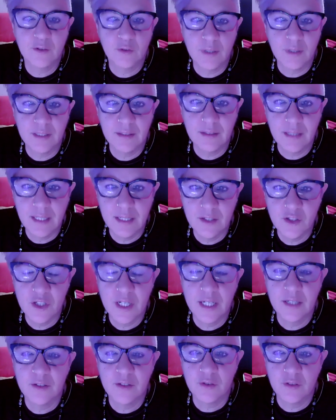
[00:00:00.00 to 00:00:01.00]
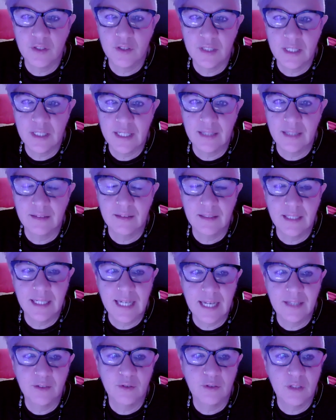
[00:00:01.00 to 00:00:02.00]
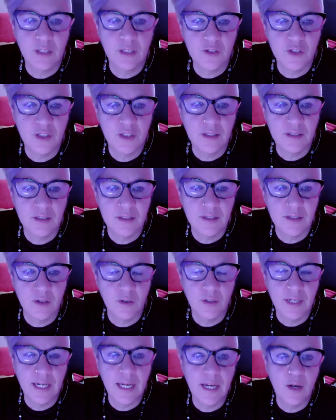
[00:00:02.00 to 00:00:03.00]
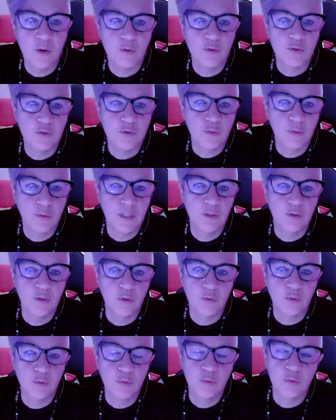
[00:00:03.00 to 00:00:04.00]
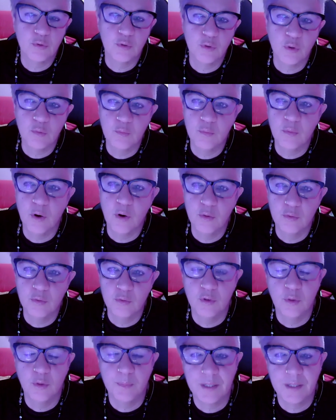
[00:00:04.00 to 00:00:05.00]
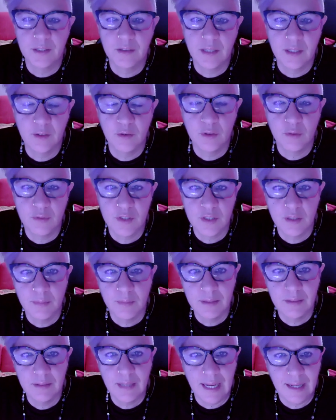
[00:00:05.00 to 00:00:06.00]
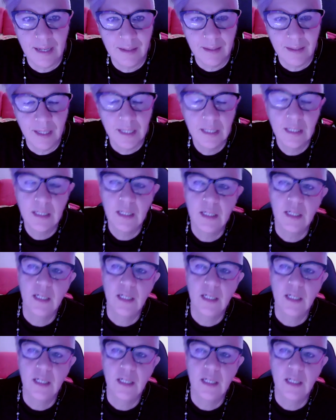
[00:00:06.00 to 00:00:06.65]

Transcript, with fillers: sono attrice, sono insegnante di canto, di recitazione e ho costruito tutto un mondo partendo da queste materie,